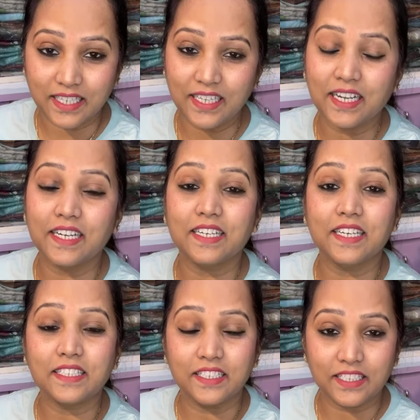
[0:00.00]
थर्टीन
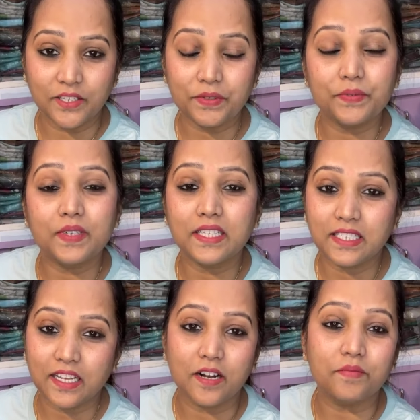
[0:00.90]
हंड्रेड थर्टीन फिफ्टी
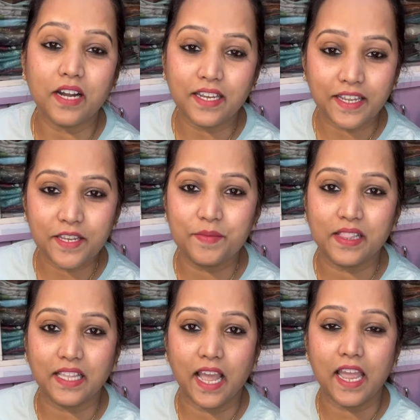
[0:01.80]
से कम का नहीं
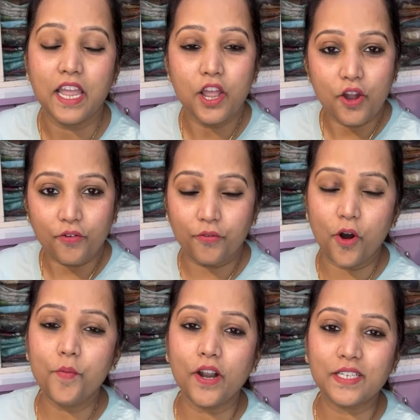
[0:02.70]
मिलता है
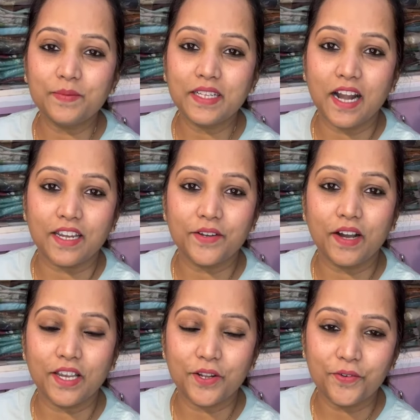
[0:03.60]
वो बॉटम दिखाने
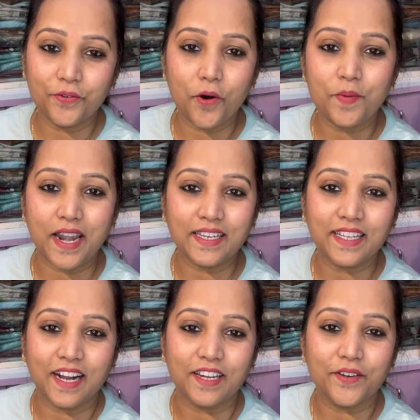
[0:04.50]
वाली हूँ वो ब्रांड
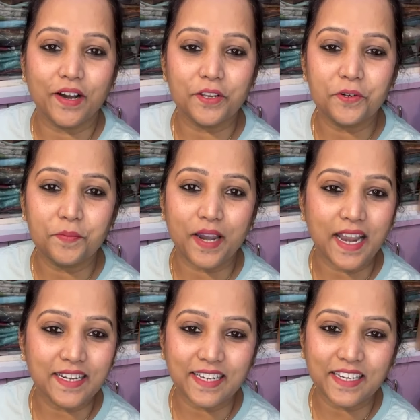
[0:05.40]
दिखाने वाली हूँ
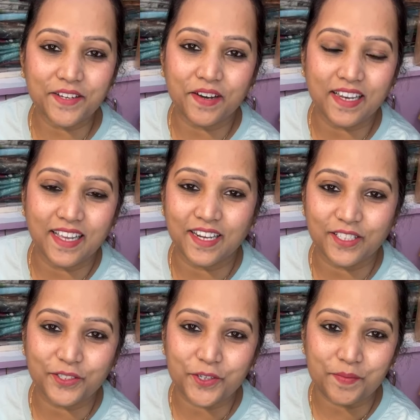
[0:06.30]
ब्रांड रहने वाला है
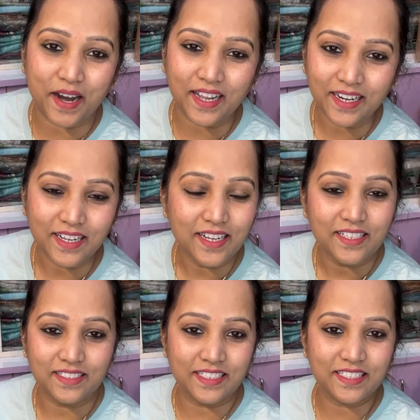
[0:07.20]
ऋतु कुमार
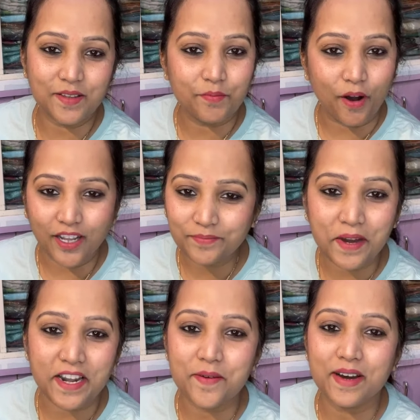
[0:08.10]
जिसकी बहुत
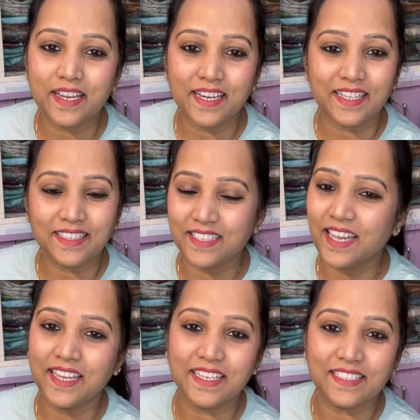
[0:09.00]
मारा मारी रहती
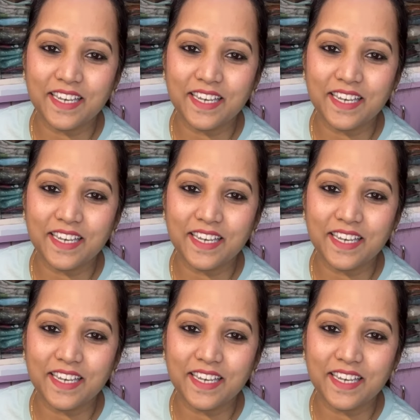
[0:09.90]
है